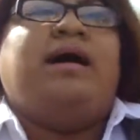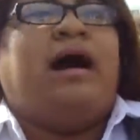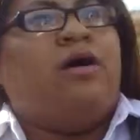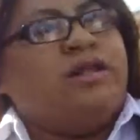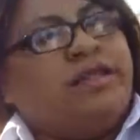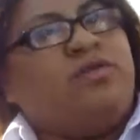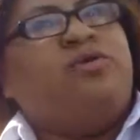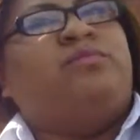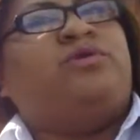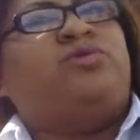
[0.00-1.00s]
Ahorita
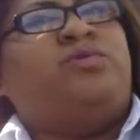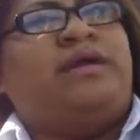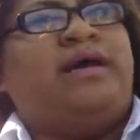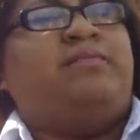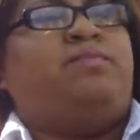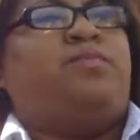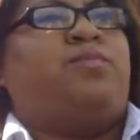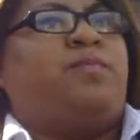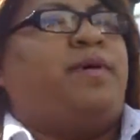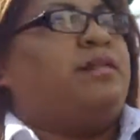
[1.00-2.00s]
tuvimos una
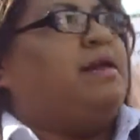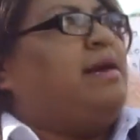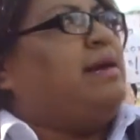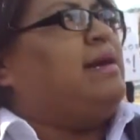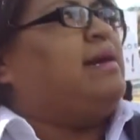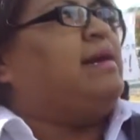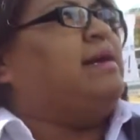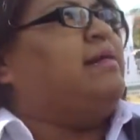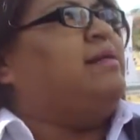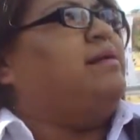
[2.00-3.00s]
por parte
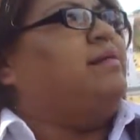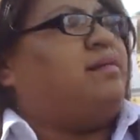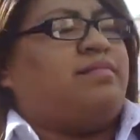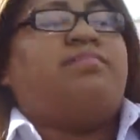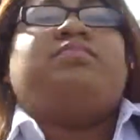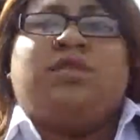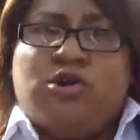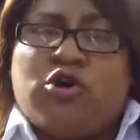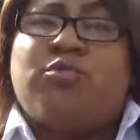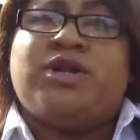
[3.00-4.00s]
de... Comunicación
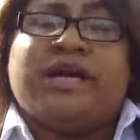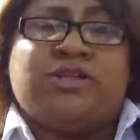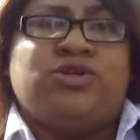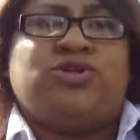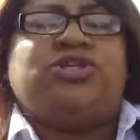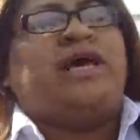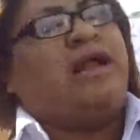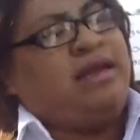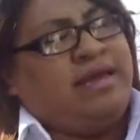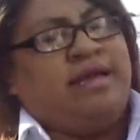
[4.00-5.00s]
Comunicación
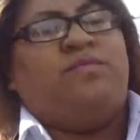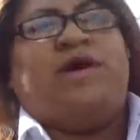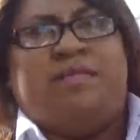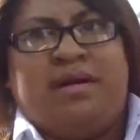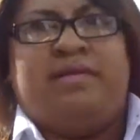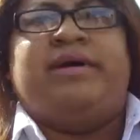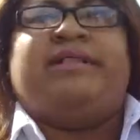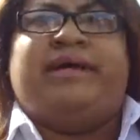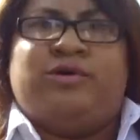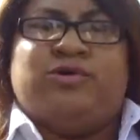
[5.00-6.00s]
social. y él muy
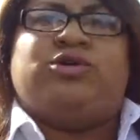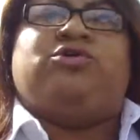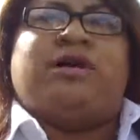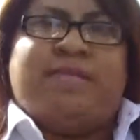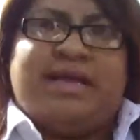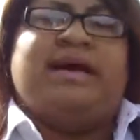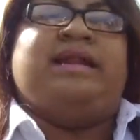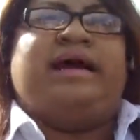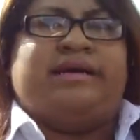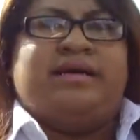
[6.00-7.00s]
amablemente nos dijo que
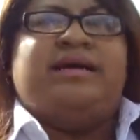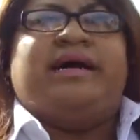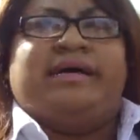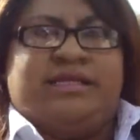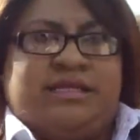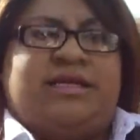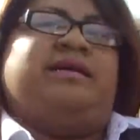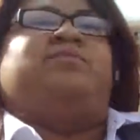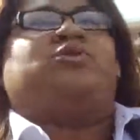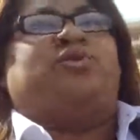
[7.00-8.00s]
mañana asistiéramos.